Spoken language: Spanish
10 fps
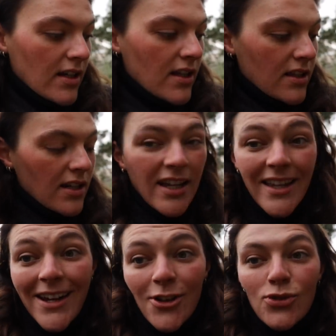Quiere decir que
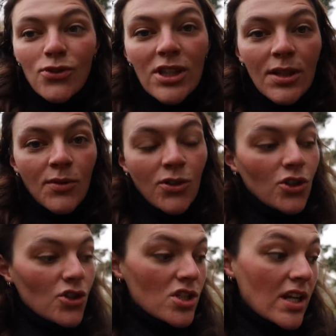ya en los
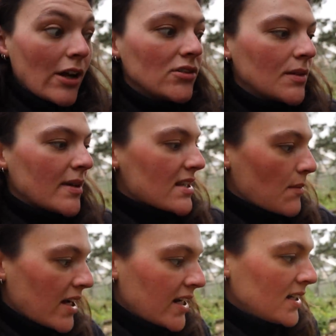últimos. En la última
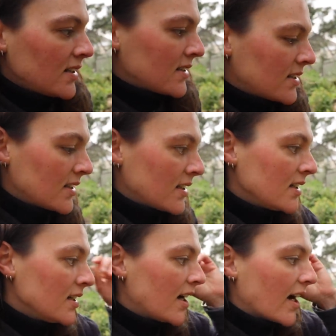semana
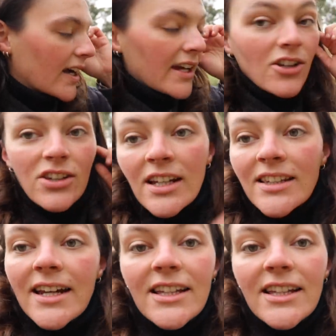han caído 30